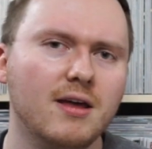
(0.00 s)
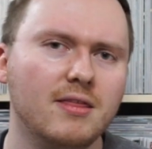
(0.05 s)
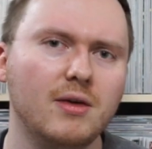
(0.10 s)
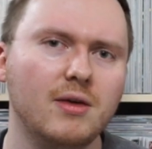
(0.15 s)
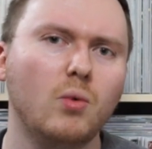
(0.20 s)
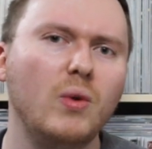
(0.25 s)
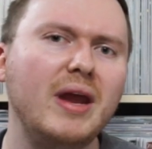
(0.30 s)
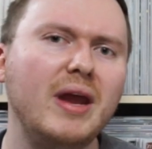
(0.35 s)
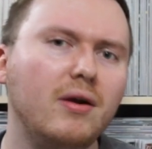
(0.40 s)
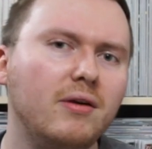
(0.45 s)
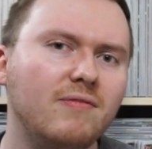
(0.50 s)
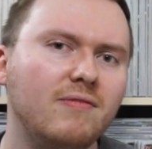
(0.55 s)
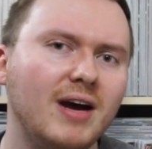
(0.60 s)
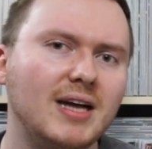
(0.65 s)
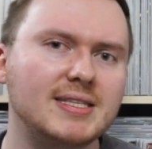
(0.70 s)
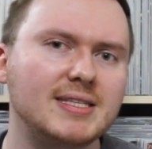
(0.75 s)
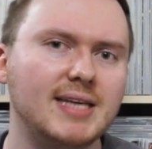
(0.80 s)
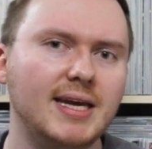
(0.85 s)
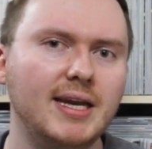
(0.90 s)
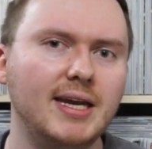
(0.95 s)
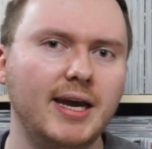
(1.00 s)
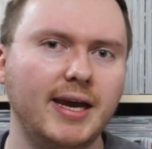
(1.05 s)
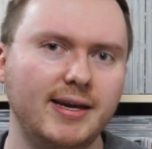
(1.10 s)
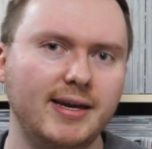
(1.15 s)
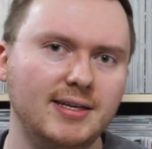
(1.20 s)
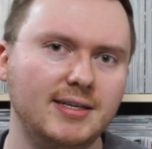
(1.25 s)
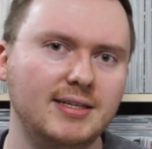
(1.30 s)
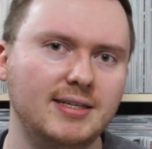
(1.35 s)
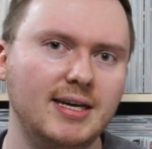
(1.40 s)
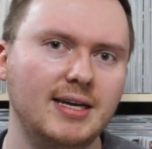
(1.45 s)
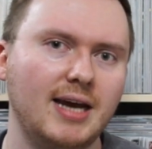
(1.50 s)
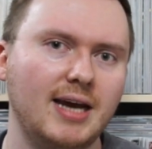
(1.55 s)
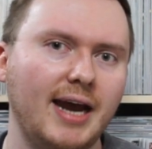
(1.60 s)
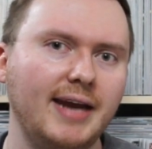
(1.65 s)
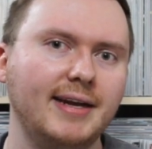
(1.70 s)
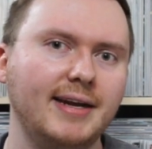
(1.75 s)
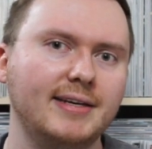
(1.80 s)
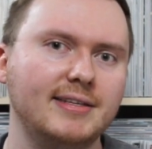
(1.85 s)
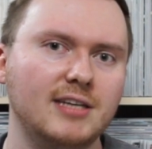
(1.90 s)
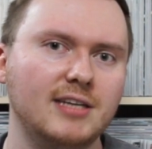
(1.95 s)
The Weird war in seiner Realität
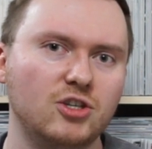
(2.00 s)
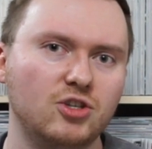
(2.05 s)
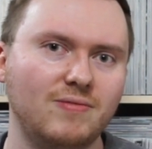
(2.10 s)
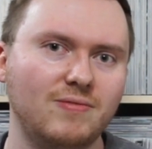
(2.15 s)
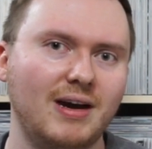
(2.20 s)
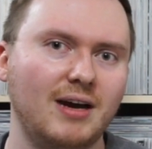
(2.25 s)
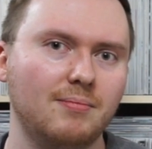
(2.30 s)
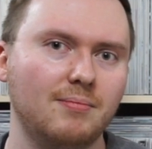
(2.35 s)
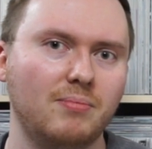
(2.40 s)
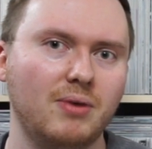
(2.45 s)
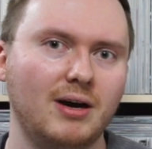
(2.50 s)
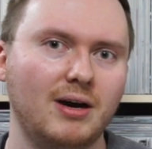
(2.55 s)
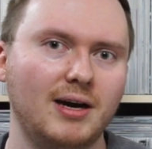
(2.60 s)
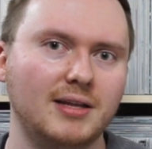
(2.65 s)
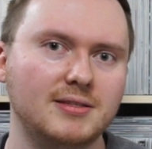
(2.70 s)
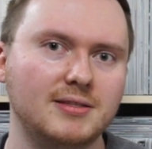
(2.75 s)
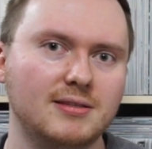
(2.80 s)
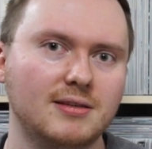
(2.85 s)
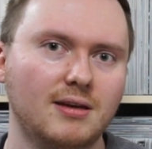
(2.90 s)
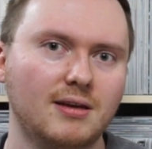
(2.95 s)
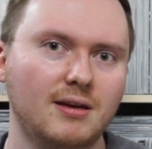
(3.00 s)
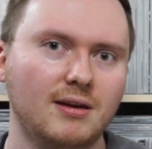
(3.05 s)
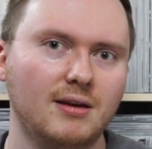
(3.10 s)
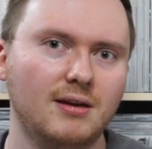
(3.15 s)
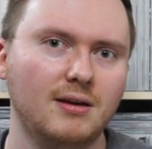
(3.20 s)
einer dieser schwachen Parts.